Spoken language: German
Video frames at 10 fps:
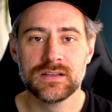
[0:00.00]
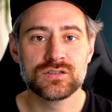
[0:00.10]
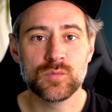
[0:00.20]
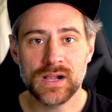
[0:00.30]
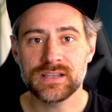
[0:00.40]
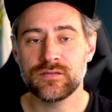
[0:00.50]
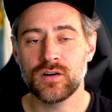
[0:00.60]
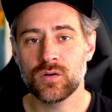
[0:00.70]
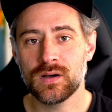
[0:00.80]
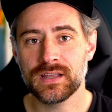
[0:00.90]
Sobald der
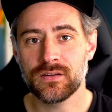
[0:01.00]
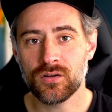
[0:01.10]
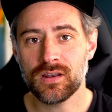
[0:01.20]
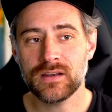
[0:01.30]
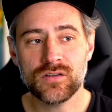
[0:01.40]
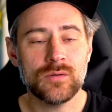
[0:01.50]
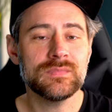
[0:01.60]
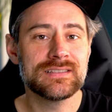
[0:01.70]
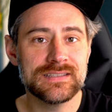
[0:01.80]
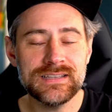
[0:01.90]
Follower dann online
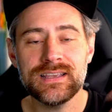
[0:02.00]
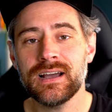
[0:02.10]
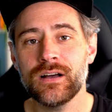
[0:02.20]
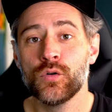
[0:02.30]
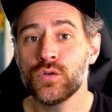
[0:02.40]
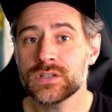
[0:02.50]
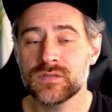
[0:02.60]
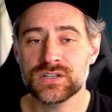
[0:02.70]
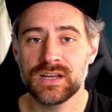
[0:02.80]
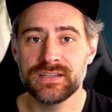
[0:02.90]
kommt, sieht er
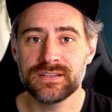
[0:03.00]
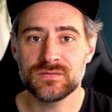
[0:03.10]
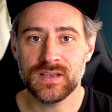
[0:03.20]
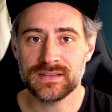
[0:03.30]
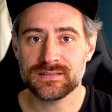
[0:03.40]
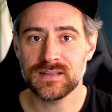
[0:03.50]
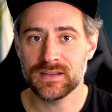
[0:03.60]
höchstwahrscheinlich zuerst deine